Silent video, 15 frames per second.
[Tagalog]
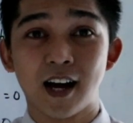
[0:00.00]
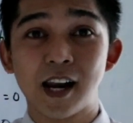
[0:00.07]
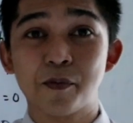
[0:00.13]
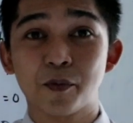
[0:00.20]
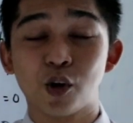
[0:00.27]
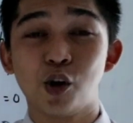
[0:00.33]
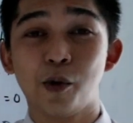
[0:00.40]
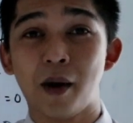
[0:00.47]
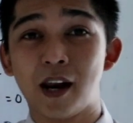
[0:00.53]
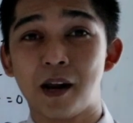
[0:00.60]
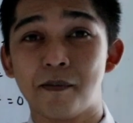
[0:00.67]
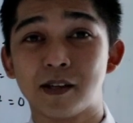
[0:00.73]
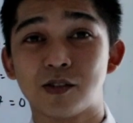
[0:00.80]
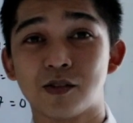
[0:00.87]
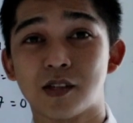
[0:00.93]
alam ko
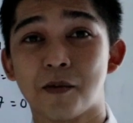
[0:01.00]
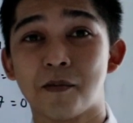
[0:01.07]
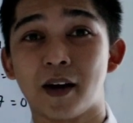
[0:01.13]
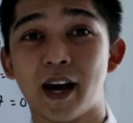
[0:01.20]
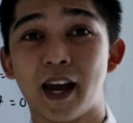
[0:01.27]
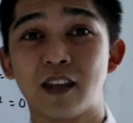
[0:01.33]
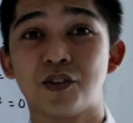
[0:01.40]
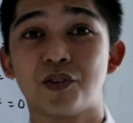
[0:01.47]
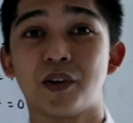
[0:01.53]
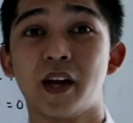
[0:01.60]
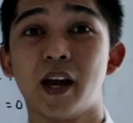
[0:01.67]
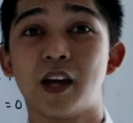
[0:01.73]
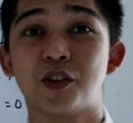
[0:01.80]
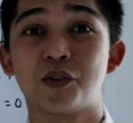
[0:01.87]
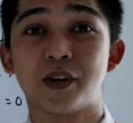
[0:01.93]
lumalabas to sa mga entr
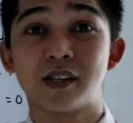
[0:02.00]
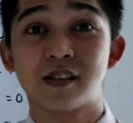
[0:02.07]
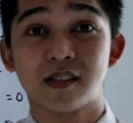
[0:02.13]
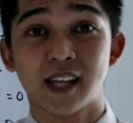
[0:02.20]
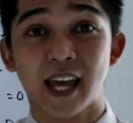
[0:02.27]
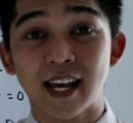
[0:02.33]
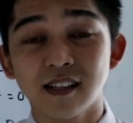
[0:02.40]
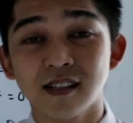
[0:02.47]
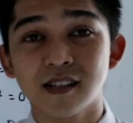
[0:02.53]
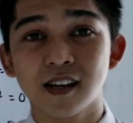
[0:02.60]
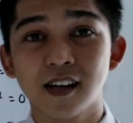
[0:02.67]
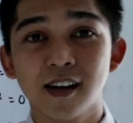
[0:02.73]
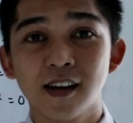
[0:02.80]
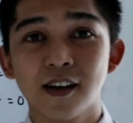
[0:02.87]
entrance tests